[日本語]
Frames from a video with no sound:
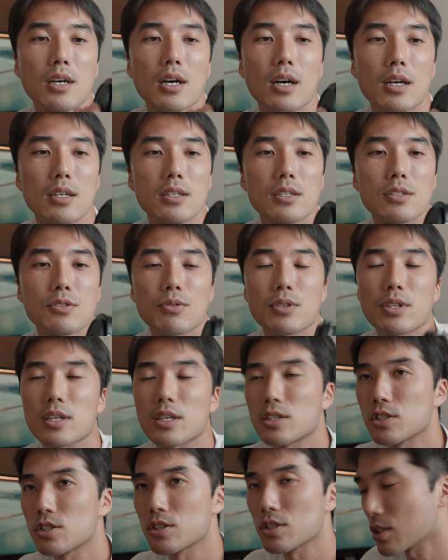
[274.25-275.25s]
はい、そんな
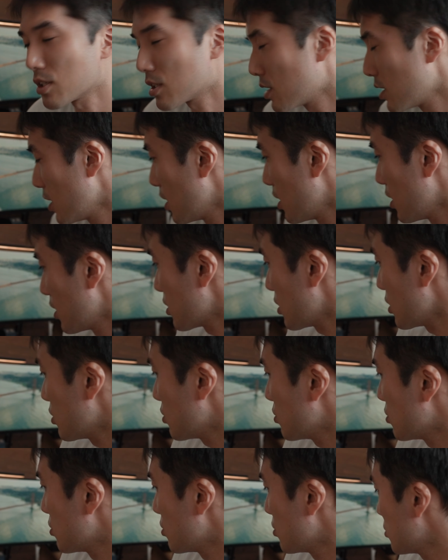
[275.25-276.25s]
感じです。って
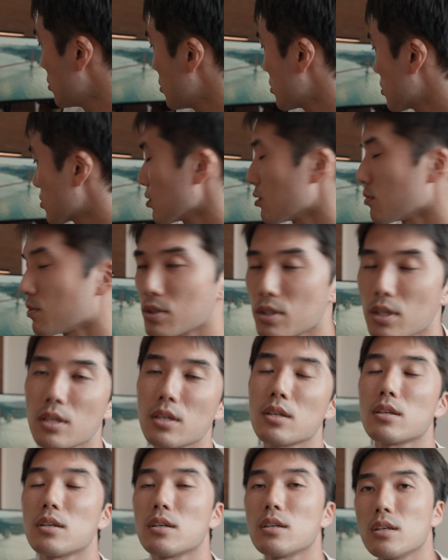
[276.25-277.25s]
いう装備で、
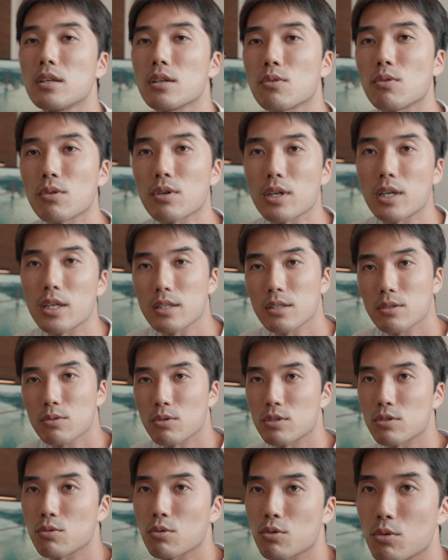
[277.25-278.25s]
えー、今回、とり
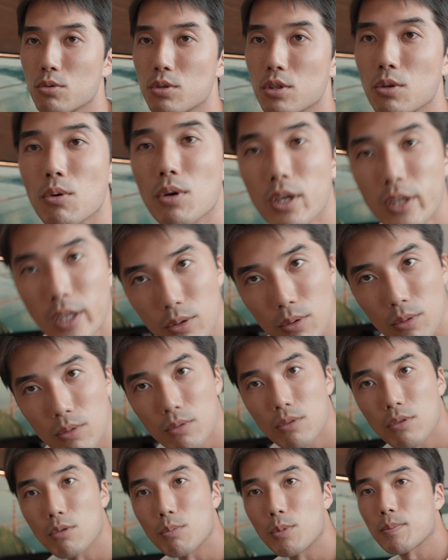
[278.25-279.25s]
あえず東京に行こうかなと
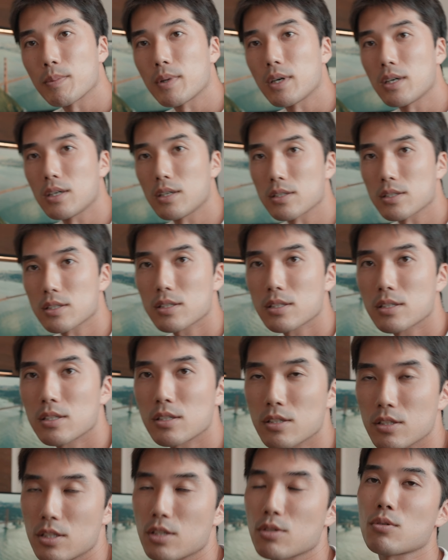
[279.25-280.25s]
思います。
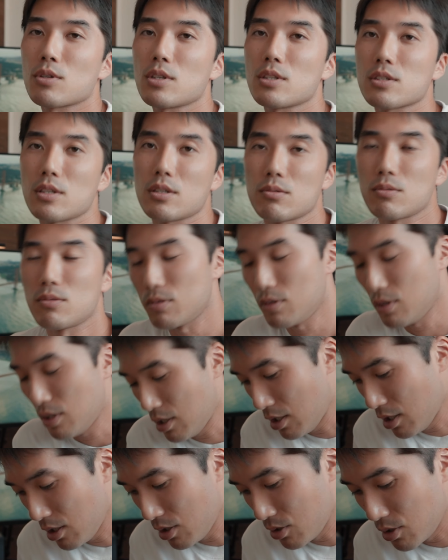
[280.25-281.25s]
じゃあ、とりあえずあの、
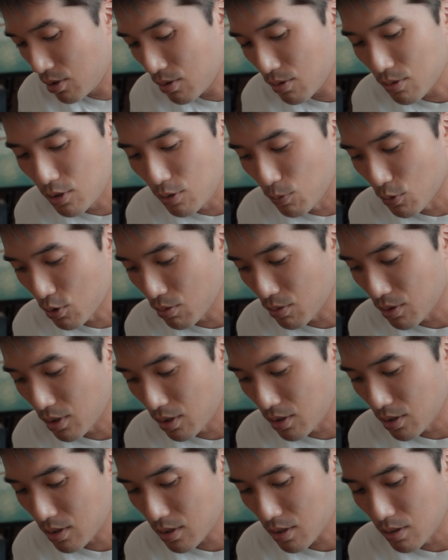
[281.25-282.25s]
荷造りもそうな
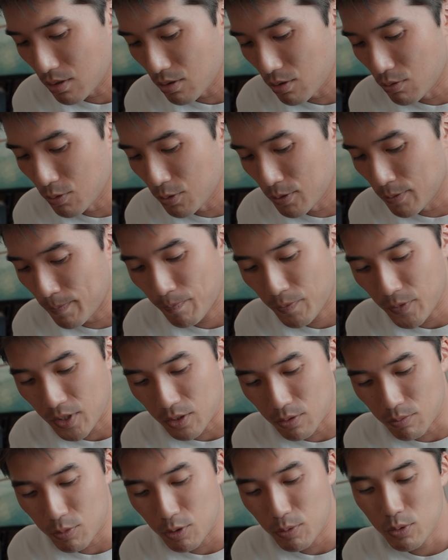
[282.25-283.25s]
んですけれども、あ
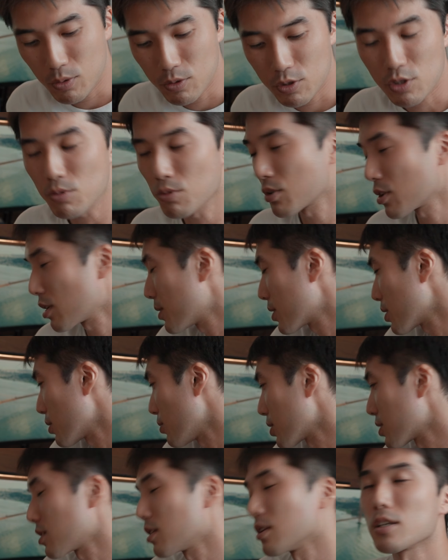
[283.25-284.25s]
と微妙に仕事がまだ
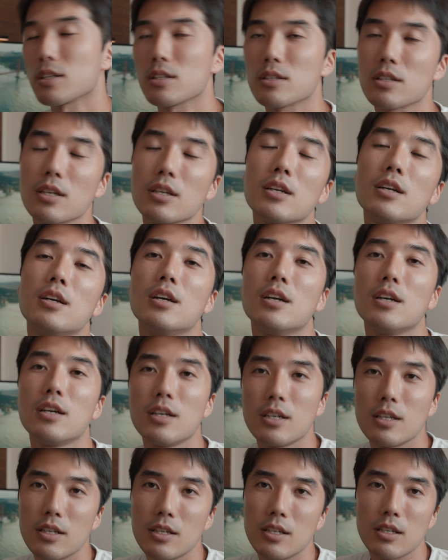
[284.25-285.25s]
終わってないんで、
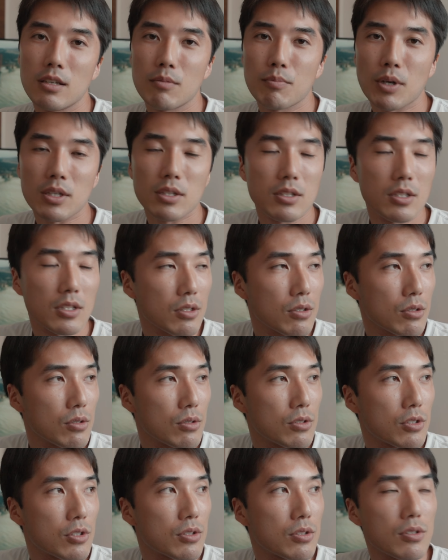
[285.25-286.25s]
えー、
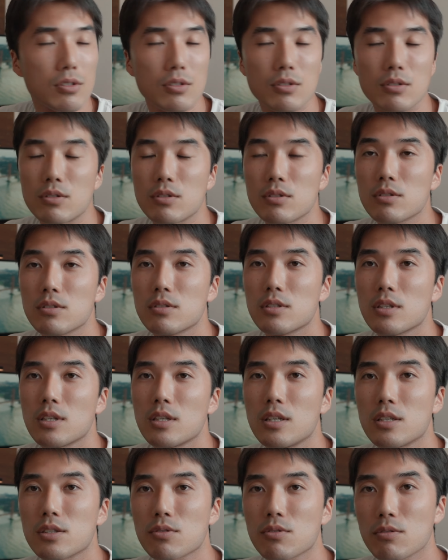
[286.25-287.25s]
パッキングしつつ、
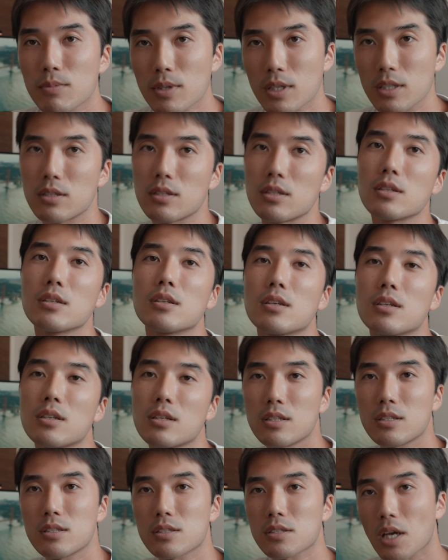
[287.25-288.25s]
えー、その前に
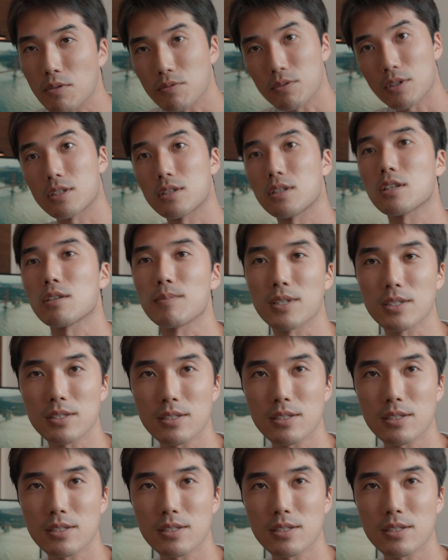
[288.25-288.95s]
サウナ行ってきま